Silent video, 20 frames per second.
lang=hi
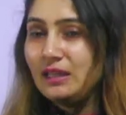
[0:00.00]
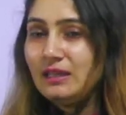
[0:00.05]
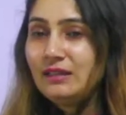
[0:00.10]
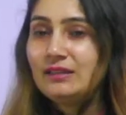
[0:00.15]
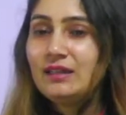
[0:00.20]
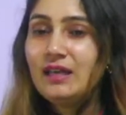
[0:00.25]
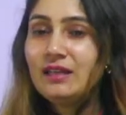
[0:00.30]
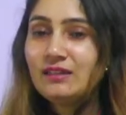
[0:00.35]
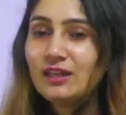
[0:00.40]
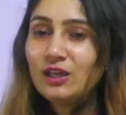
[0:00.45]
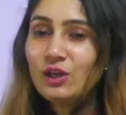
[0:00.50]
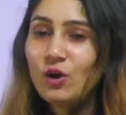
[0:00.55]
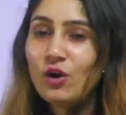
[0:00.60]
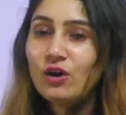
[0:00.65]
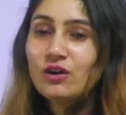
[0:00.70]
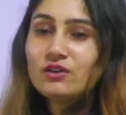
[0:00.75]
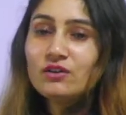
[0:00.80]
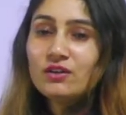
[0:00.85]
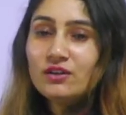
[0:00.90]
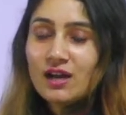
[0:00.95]
देखते
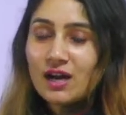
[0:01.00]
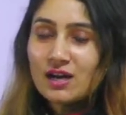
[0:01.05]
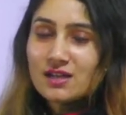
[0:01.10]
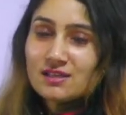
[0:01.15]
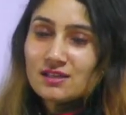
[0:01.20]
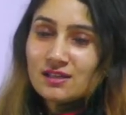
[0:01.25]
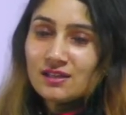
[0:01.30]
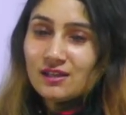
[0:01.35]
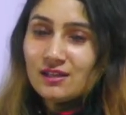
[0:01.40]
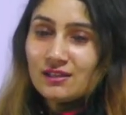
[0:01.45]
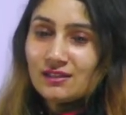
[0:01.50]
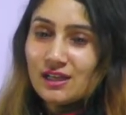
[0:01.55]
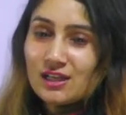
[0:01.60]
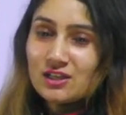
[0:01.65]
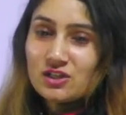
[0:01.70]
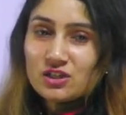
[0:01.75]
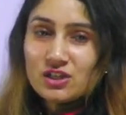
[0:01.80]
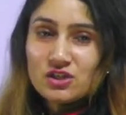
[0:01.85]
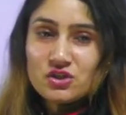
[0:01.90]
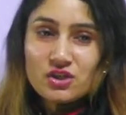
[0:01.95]
कौन कौन आंसर करता है
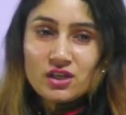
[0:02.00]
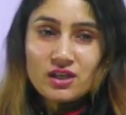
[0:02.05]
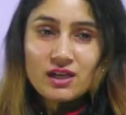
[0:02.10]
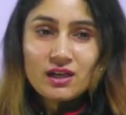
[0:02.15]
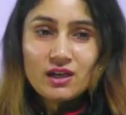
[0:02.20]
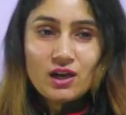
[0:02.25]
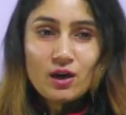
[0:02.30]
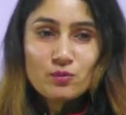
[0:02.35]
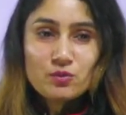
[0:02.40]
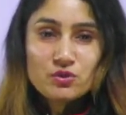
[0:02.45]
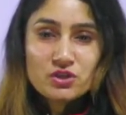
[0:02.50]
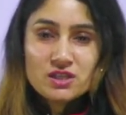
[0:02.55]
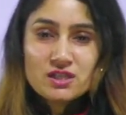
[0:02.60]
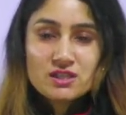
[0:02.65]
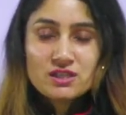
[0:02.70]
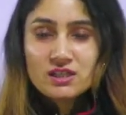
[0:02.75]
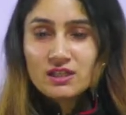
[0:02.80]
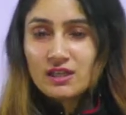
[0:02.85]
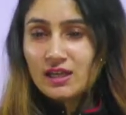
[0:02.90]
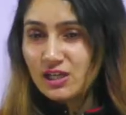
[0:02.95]
संजय कह रहे ऑप्शन
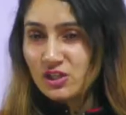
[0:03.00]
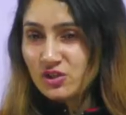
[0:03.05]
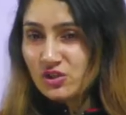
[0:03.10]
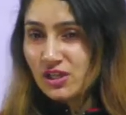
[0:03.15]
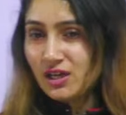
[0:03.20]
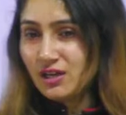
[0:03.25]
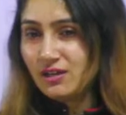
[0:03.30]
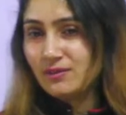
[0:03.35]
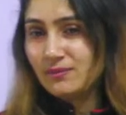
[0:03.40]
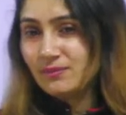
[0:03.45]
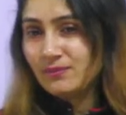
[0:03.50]
सी एशिया